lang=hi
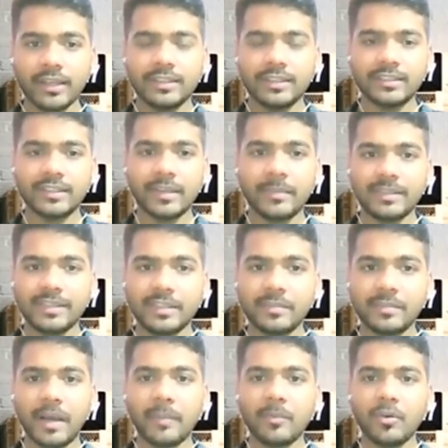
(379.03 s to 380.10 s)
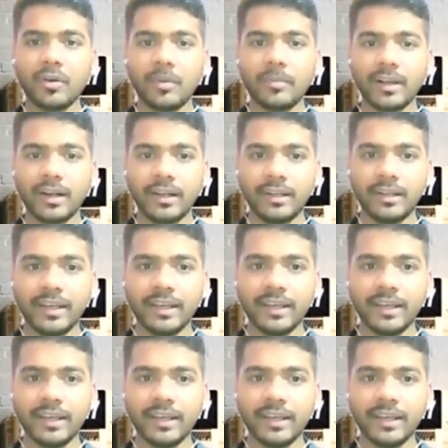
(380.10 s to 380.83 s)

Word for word: जिसके बेसिस में आप लोग अपना कंटेंट